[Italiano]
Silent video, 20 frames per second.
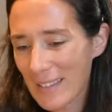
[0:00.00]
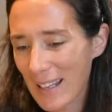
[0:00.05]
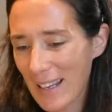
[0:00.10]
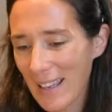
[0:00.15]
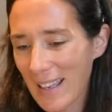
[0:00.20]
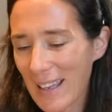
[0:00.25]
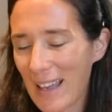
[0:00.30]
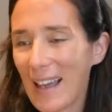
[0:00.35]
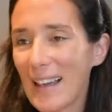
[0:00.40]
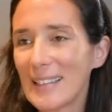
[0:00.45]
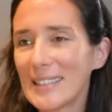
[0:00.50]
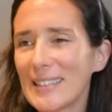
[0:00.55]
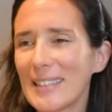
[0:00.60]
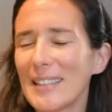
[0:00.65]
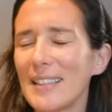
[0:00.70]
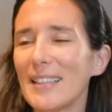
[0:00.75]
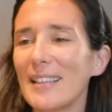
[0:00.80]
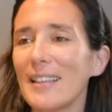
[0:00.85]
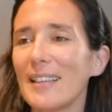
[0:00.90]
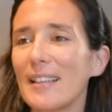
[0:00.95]
in tre
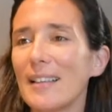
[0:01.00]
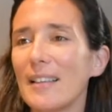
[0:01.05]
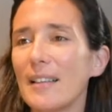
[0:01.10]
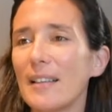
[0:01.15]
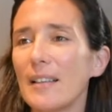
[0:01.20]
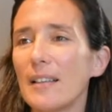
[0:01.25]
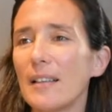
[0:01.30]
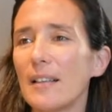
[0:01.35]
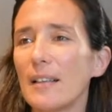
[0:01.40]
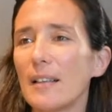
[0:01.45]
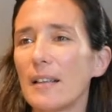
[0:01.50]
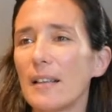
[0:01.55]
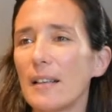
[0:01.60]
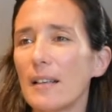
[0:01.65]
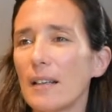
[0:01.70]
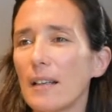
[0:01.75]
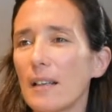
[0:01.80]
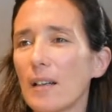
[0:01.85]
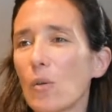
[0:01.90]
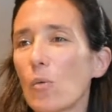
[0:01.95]
casi
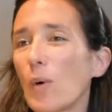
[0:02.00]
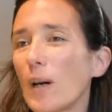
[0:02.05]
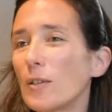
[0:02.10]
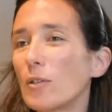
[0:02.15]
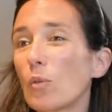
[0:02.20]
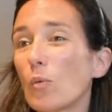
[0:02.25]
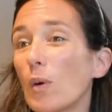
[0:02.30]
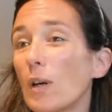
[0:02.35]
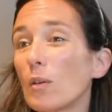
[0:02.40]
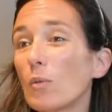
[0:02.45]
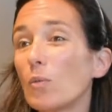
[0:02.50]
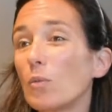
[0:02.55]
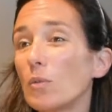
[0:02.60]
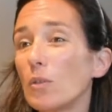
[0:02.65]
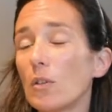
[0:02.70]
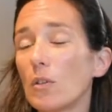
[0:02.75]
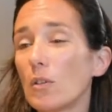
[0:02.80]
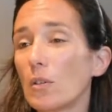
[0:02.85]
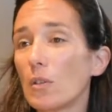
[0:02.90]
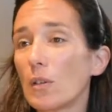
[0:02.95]
eh, quando
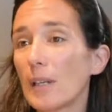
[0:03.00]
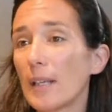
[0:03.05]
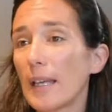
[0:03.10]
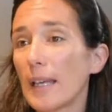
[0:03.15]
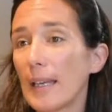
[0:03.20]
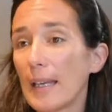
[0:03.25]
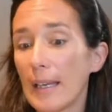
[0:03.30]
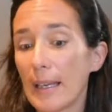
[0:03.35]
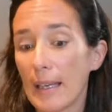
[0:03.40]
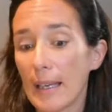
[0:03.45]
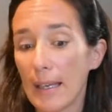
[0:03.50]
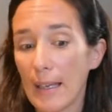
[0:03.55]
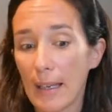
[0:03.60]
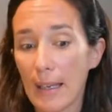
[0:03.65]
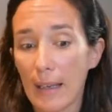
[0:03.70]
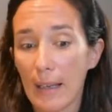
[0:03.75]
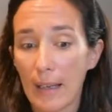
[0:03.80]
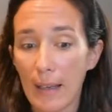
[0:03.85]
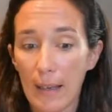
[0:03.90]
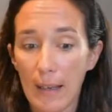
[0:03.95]
qualcuno
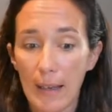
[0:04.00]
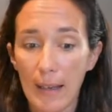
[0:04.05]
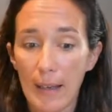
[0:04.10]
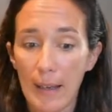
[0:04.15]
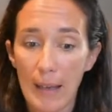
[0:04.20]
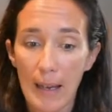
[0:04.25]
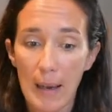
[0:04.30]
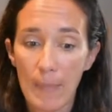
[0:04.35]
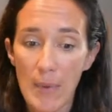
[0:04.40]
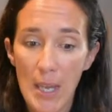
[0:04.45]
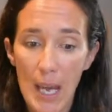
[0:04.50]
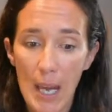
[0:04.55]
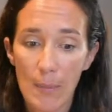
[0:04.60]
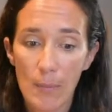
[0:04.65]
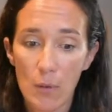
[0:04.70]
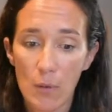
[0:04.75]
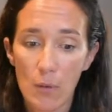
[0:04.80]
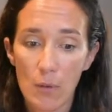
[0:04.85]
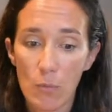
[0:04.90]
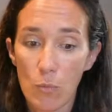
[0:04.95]
che
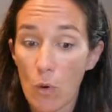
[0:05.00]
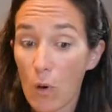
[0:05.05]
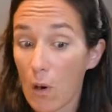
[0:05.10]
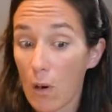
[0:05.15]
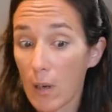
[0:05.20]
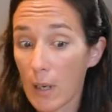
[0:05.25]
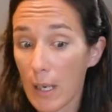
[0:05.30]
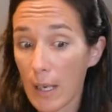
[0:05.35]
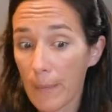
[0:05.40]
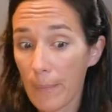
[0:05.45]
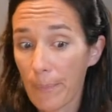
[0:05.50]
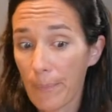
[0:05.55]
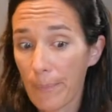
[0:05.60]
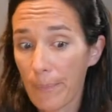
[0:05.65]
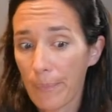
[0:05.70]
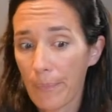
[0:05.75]
amiamo muore,